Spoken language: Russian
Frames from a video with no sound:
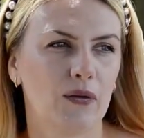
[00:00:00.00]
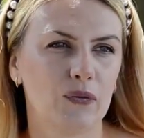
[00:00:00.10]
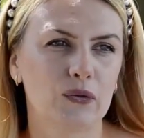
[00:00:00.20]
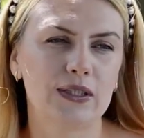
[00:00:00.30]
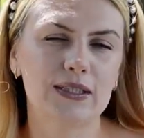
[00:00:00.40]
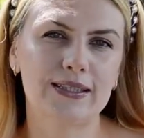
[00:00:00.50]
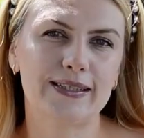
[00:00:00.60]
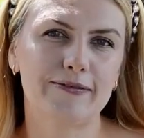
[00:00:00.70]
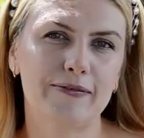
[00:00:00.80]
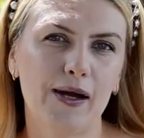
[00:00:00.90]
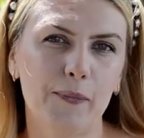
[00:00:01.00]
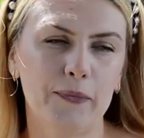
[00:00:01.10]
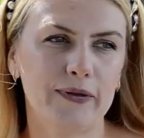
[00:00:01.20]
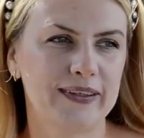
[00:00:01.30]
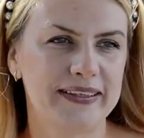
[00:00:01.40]
Но если
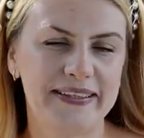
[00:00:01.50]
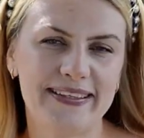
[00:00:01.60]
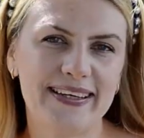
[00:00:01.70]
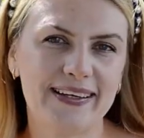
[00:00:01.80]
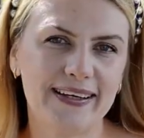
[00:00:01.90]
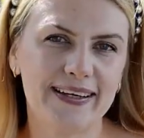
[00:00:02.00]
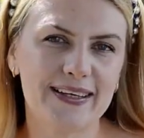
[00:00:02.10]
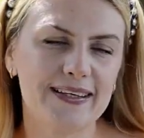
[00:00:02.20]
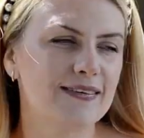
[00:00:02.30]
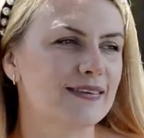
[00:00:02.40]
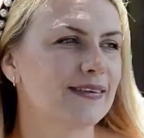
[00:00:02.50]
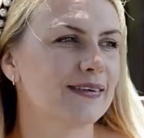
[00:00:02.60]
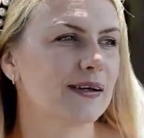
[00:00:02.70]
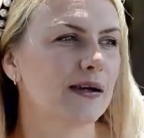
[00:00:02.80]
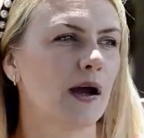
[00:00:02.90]
вам не горит,
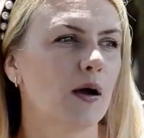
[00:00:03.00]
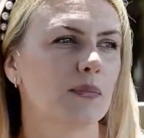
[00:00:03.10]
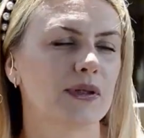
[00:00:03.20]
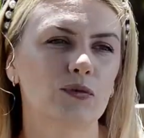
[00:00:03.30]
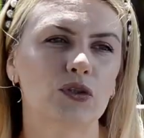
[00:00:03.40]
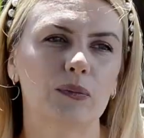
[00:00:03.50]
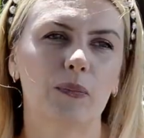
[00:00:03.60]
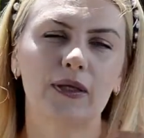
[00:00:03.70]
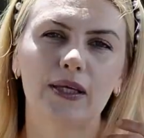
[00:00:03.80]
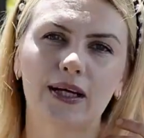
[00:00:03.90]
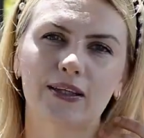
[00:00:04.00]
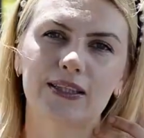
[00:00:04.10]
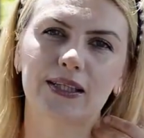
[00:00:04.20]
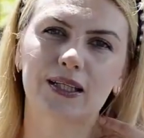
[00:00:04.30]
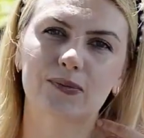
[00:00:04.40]
э, потому что
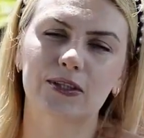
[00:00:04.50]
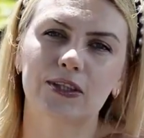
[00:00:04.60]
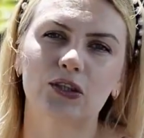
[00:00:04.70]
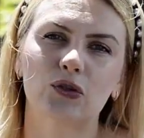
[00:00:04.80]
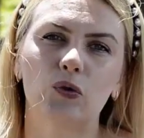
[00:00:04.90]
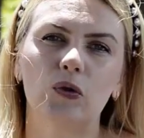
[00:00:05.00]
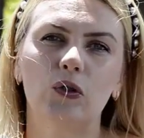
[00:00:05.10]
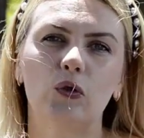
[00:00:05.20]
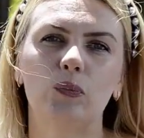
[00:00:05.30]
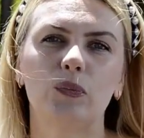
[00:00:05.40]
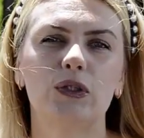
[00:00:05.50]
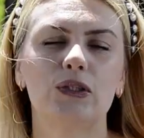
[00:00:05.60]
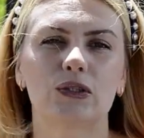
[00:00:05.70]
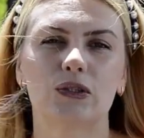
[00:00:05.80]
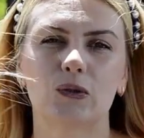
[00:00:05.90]
поехать на распродажу и
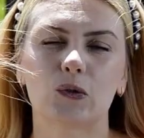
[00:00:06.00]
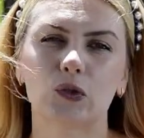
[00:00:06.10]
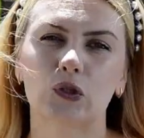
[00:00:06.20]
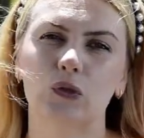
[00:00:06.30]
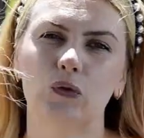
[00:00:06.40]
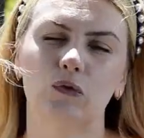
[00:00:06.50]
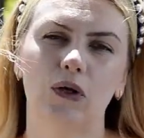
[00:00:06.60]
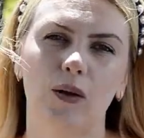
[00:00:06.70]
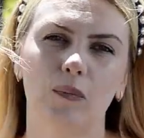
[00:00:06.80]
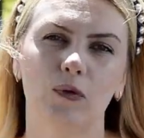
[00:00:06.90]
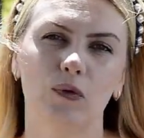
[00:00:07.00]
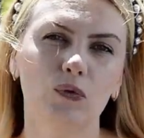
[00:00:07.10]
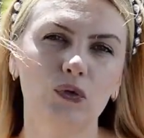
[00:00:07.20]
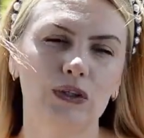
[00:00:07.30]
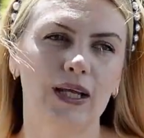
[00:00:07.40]
купить то, что вам
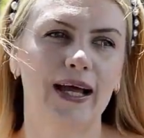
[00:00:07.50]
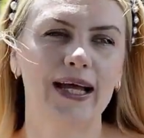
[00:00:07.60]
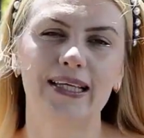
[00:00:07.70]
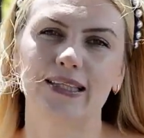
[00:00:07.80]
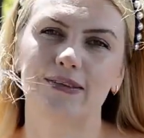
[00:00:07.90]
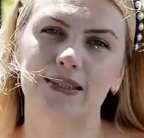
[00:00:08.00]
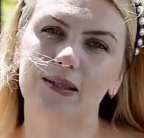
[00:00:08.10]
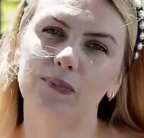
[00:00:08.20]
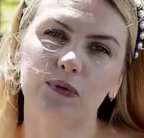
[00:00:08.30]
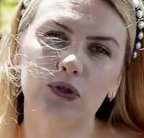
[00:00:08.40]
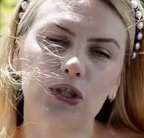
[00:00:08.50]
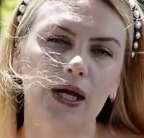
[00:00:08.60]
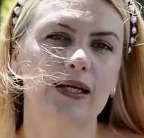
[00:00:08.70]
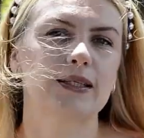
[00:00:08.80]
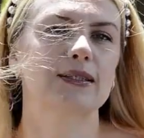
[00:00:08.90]
нужно, не всегда
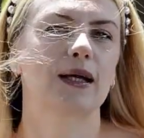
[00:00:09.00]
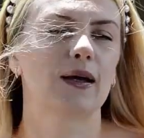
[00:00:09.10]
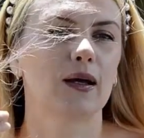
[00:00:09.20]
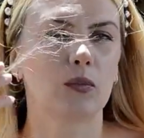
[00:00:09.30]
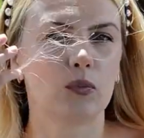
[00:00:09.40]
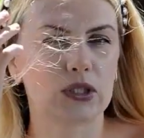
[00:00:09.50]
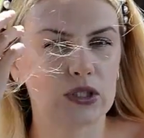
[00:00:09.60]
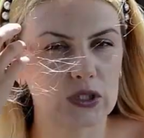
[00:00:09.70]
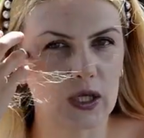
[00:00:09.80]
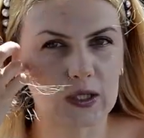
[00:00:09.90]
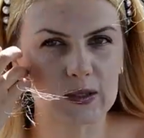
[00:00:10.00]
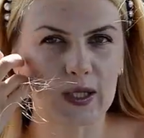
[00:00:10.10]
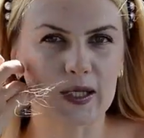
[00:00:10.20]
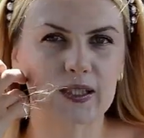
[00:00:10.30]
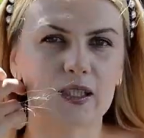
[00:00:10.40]
получается. Приезжаешь
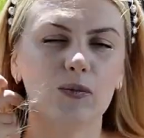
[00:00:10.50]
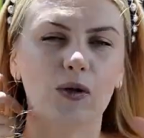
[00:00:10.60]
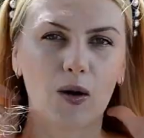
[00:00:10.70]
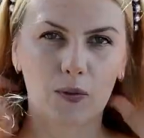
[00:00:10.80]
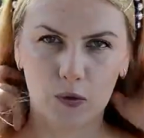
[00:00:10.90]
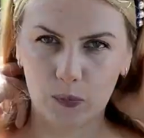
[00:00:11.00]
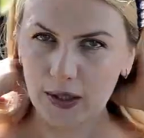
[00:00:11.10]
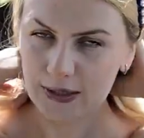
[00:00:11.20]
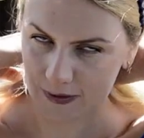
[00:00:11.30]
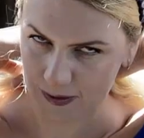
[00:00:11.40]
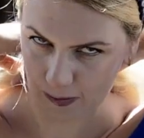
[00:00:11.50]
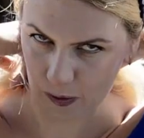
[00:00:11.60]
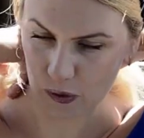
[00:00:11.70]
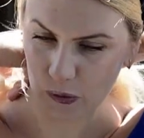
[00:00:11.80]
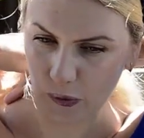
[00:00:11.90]
за одним, а покупаешь
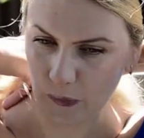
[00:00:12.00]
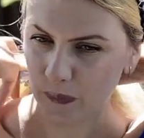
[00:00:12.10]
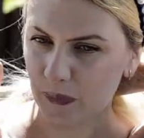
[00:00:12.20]
совсем другое.